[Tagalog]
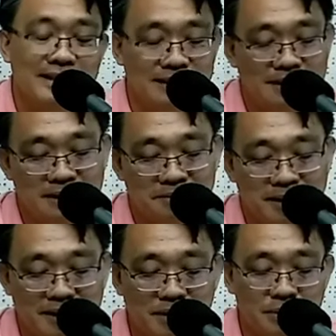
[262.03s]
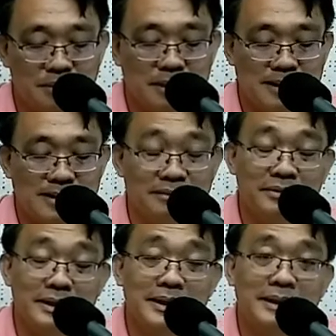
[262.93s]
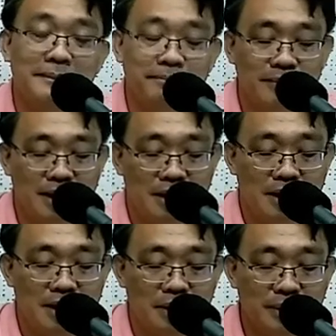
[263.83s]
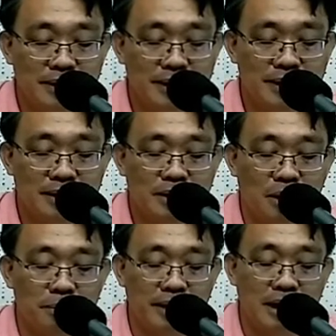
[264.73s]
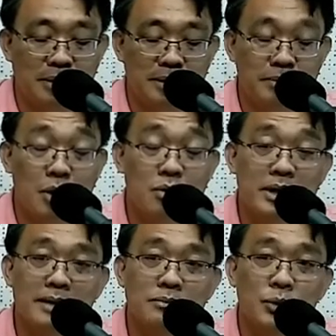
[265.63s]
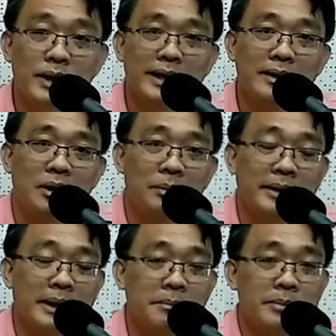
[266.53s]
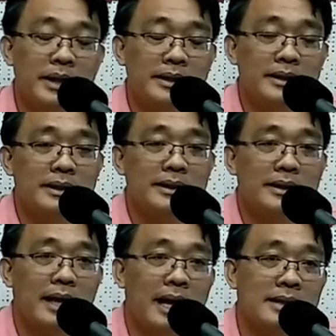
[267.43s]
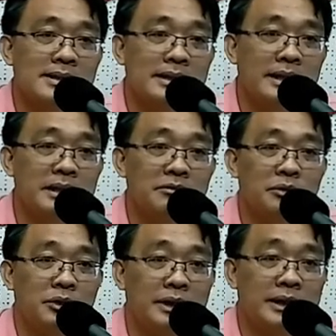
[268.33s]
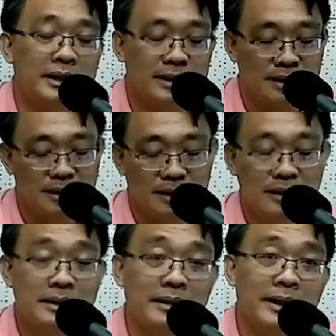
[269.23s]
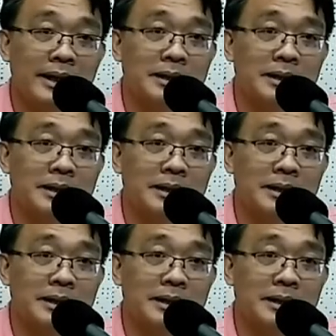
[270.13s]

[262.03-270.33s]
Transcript: referring to the Blessed Virgin. We uh, open our program with an opening prayer asking for her help.